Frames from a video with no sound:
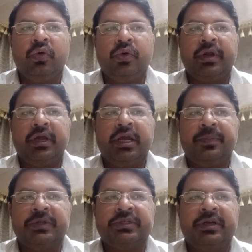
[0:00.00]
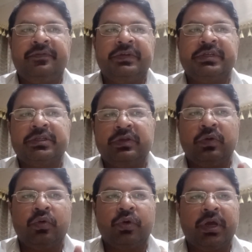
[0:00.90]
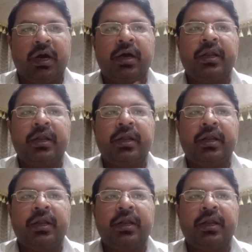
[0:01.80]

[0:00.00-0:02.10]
और एक परसेंट वीज़ाज लोगों के